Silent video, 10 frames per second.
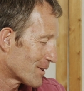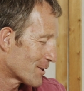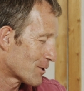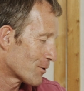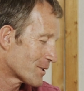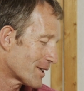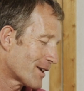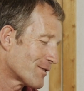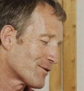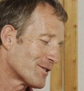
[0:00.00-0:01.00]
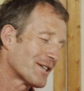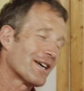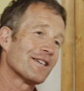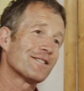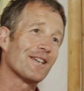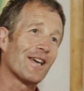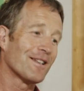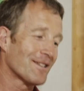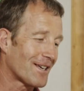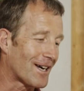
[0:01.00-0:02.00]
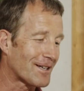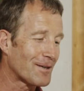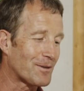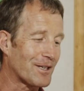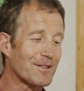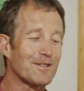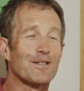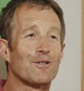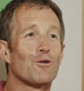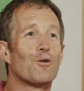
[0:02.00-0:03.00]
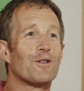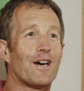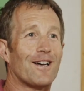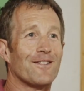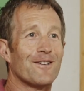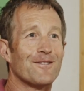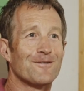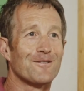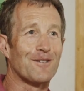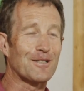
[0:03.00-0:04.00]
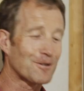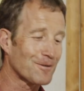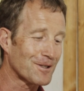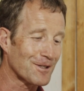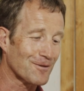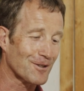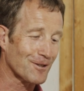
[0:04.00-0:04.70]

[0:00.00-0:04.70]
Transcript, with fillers: die Schlagzeilen von der SN, er gibt jetzt den Ton an. Weißt du, was das für eine